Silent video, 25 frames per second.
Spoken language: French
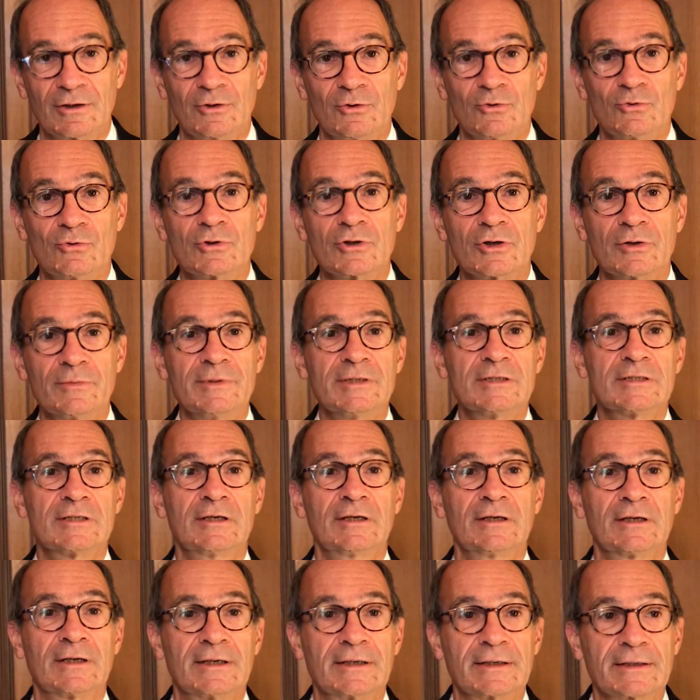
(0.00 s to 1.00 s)
le haut
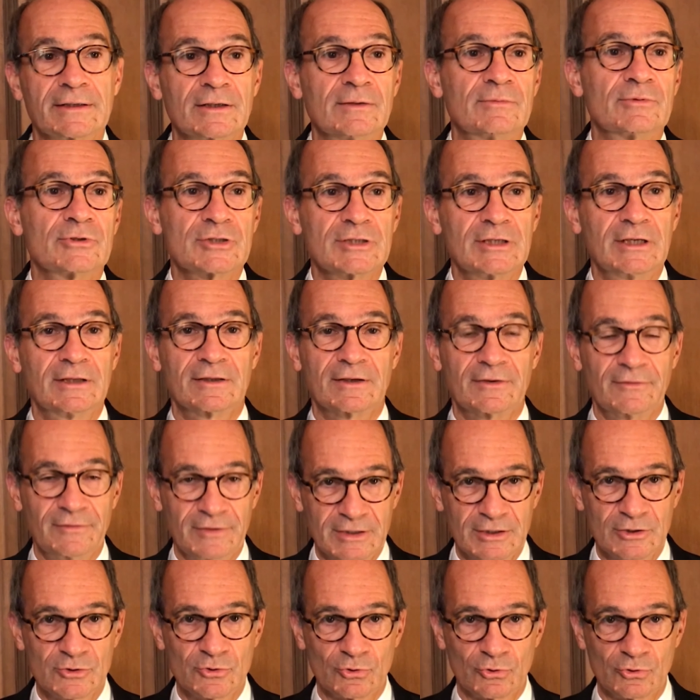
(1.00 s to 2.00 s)
commissaire a commencé à
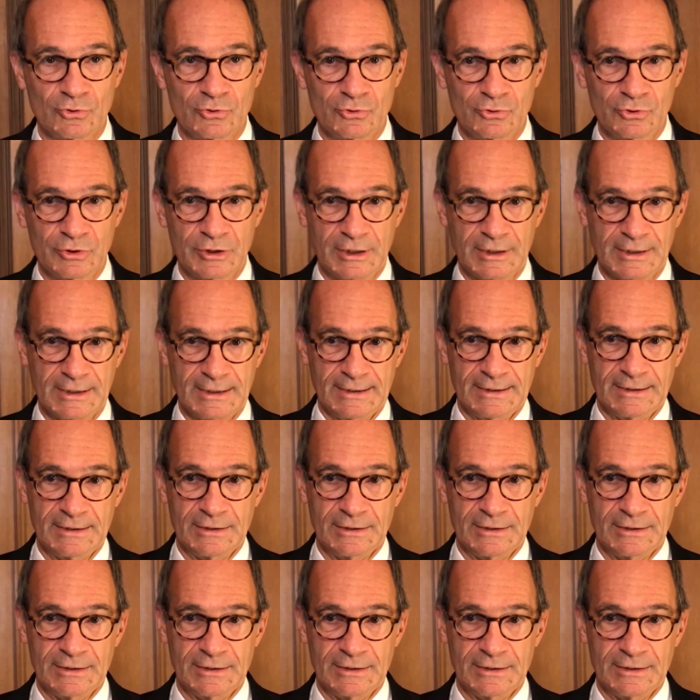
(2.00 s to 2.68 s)
travailler sur le sujet.